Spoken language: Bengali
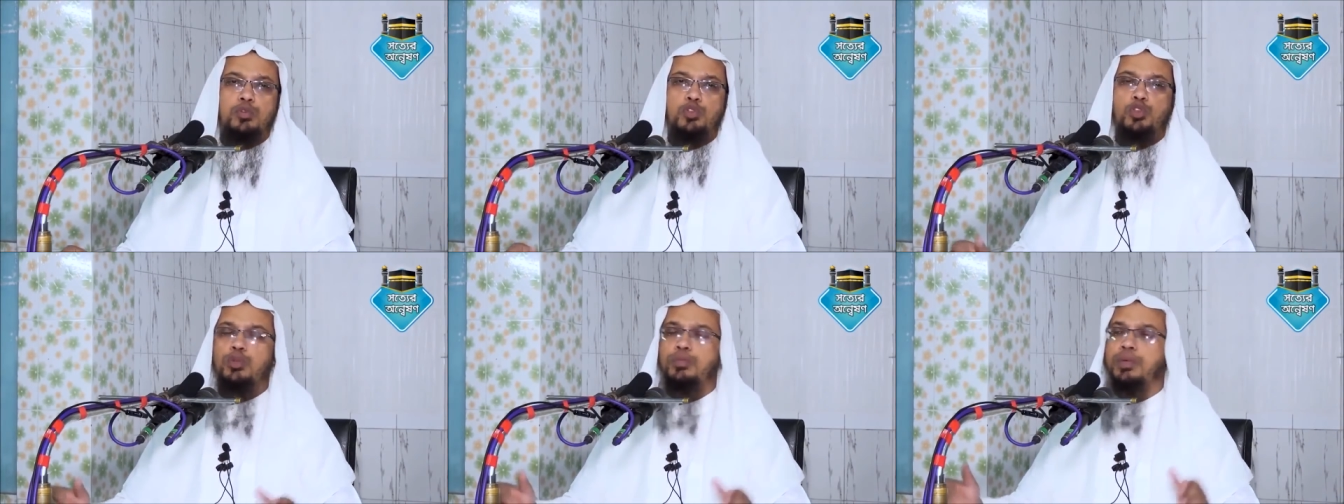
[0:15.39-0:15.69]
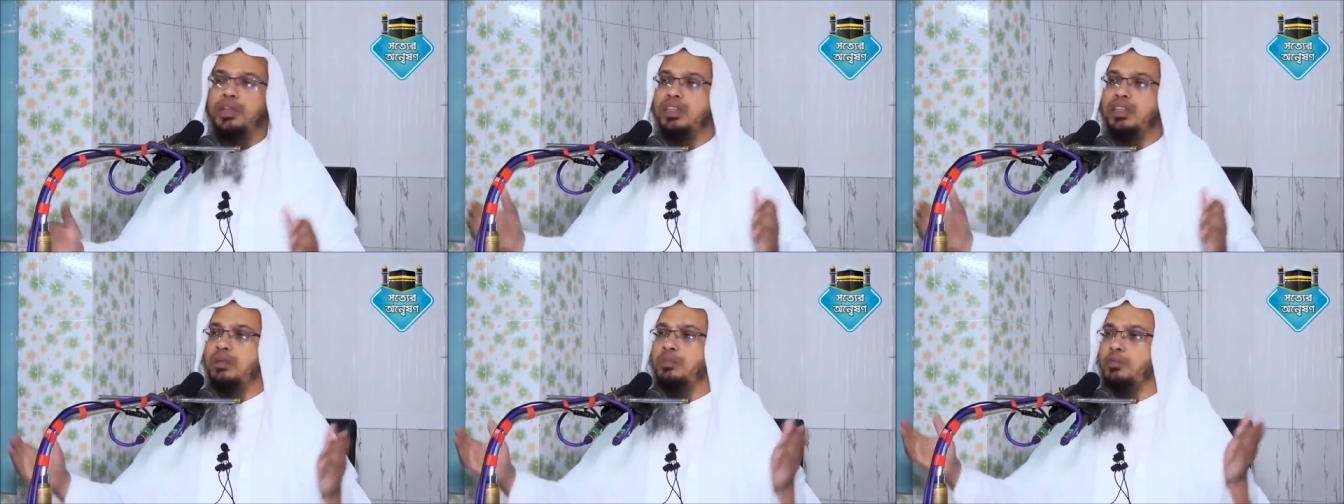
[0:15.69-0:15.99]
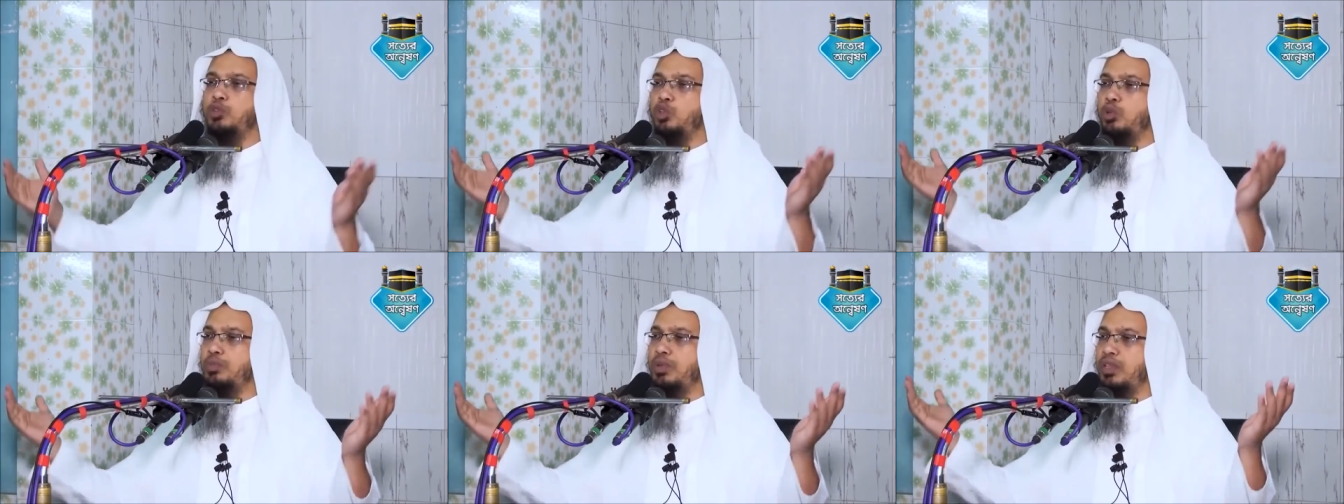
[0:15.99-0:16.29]
মুসলমানদের
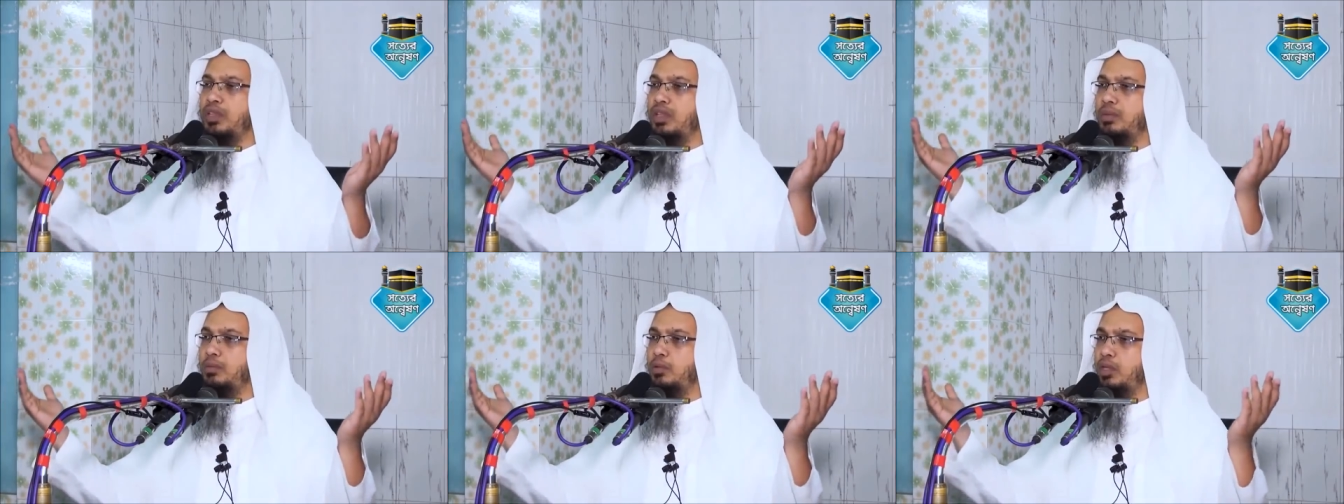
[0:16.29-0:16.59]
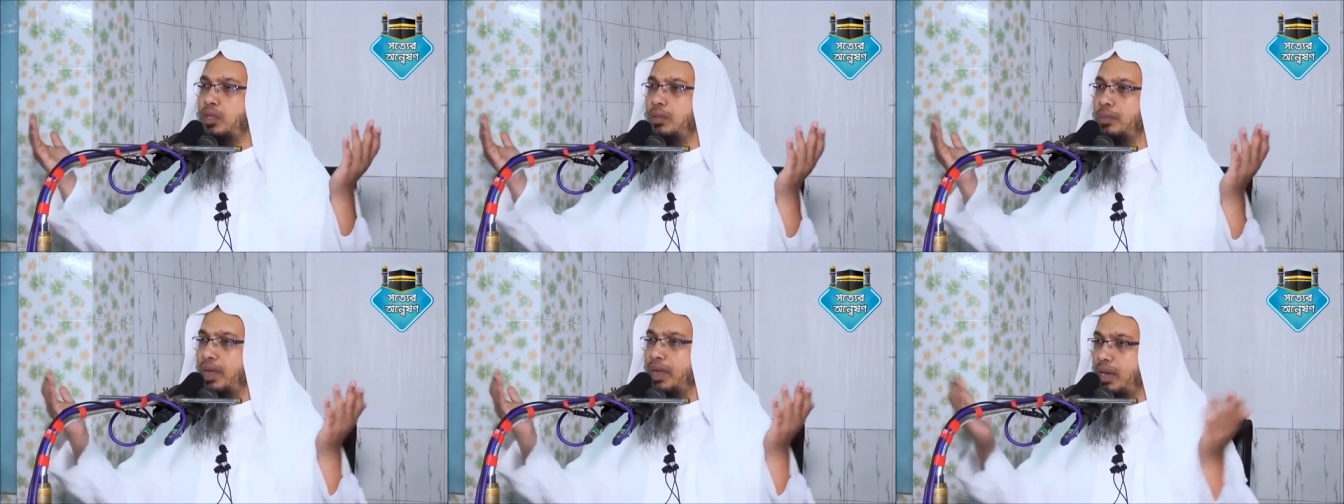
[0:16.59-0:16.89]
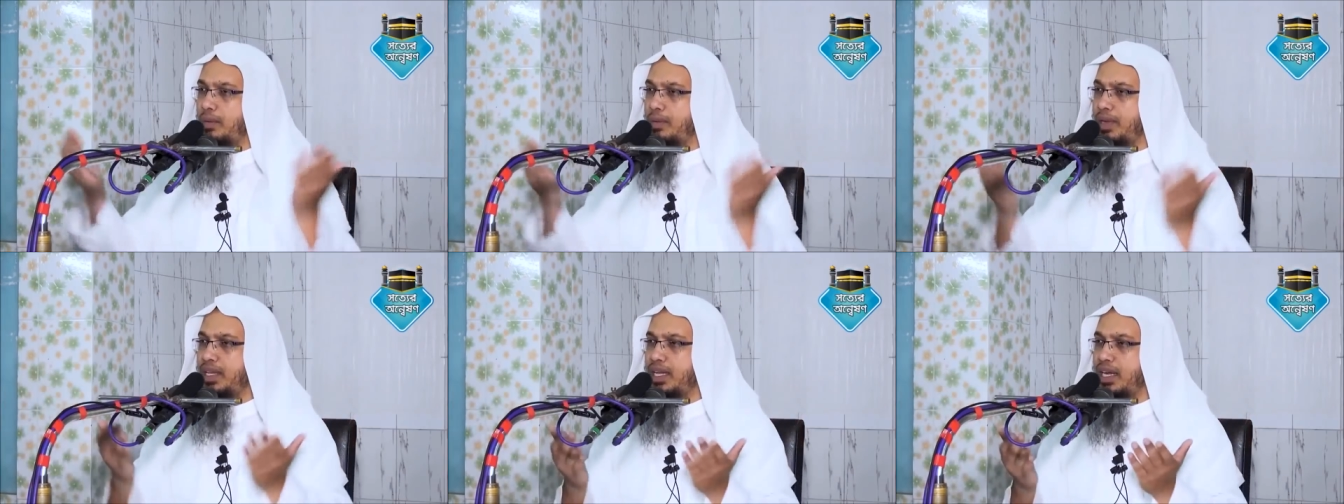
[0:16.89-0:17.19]
মুসলমানদের মধ্যে
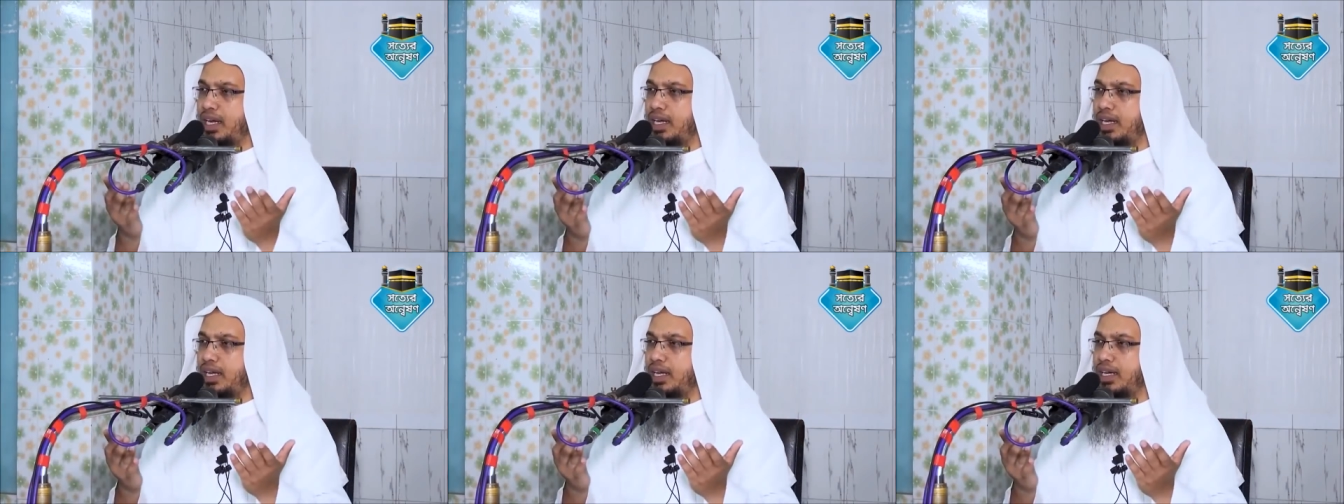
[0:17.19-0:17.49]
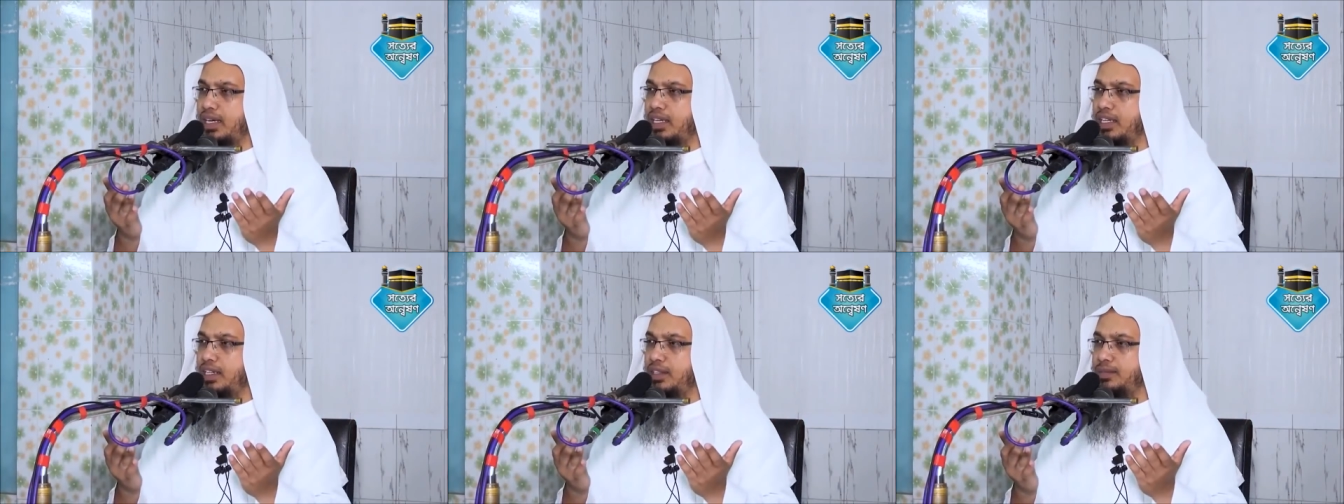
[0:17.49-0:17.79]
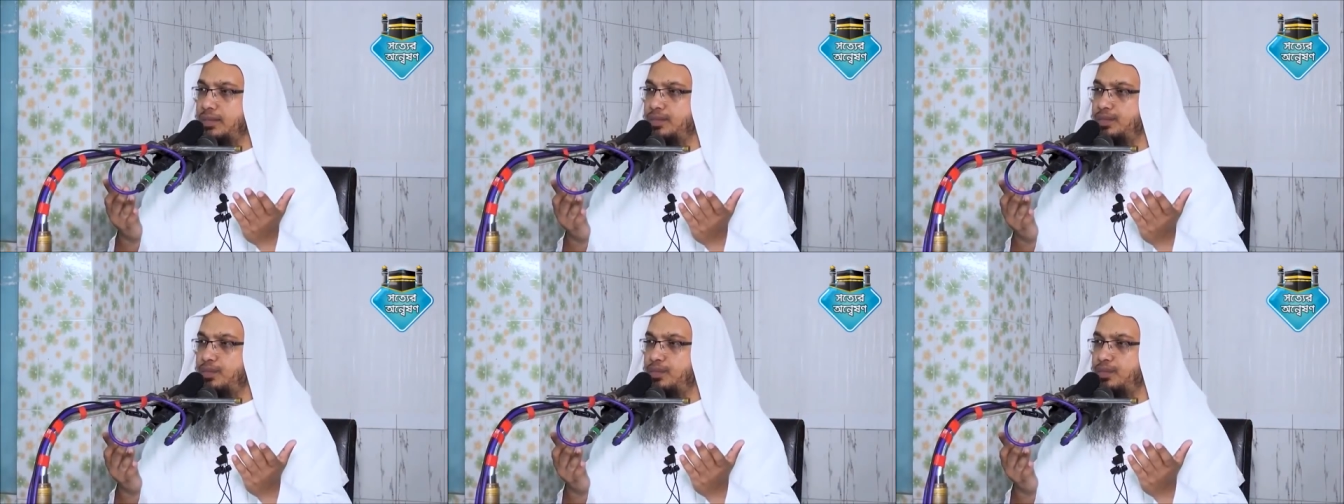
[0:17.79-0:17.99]
মারামারি কাটাকাটি